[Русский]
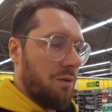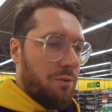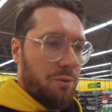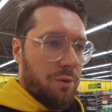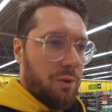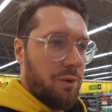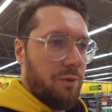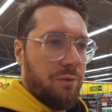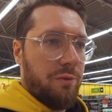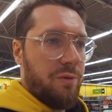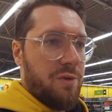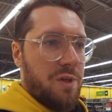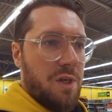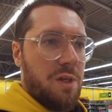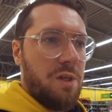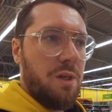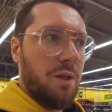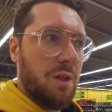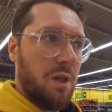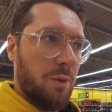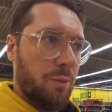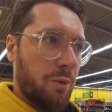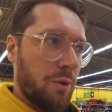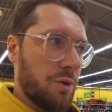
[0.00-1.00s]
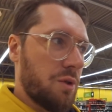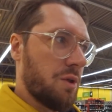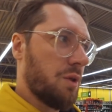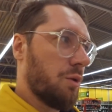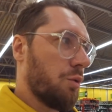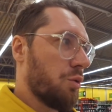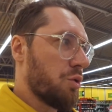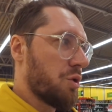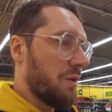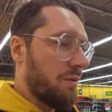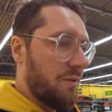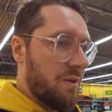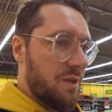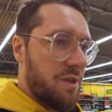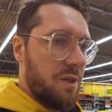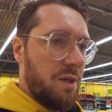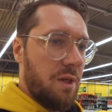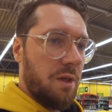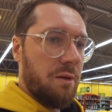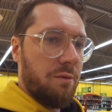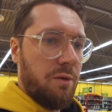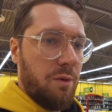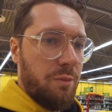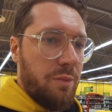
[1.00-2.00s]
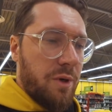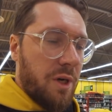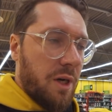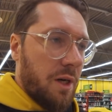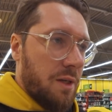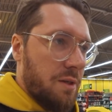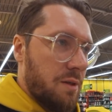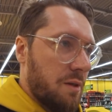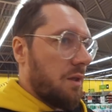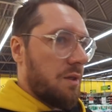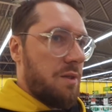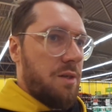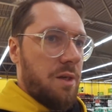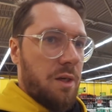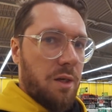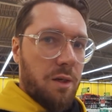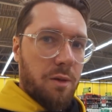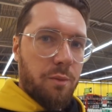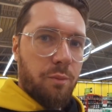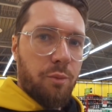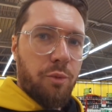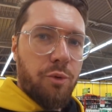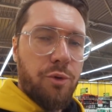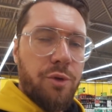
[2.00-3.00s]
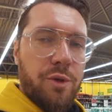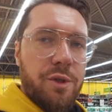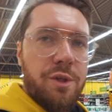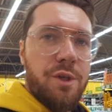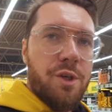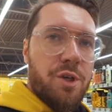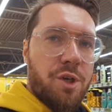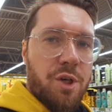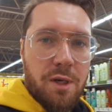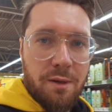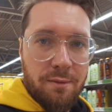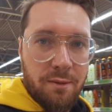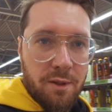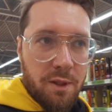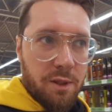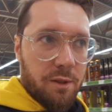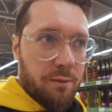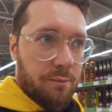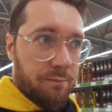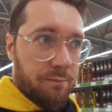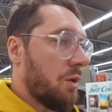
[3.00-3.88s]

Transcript: Вот все дела. Просто нужно везде выбирать, где будет дешевле.